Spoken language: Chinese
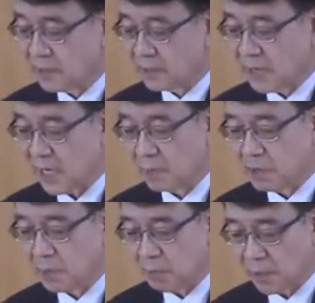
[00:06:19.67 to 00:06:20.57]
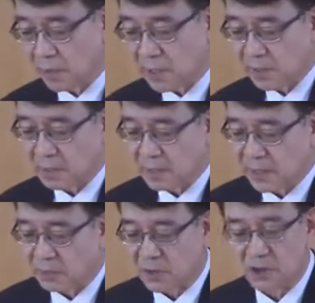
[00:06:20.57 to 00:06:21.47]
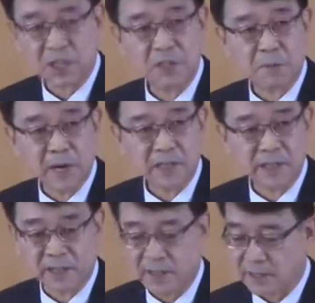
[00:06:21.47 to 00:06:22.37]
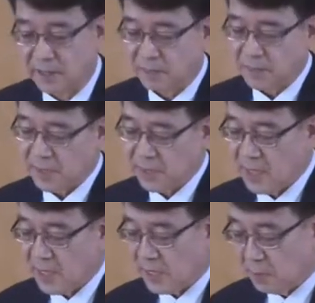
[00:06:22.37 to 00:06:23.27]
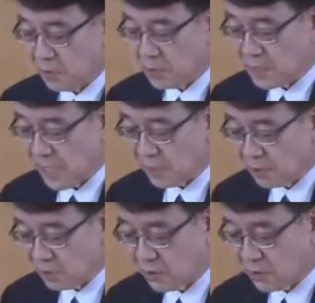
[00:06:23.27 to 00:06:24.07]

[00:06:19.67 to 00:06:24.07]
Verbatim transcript: 栽种有时，拔出所栽种的也有时。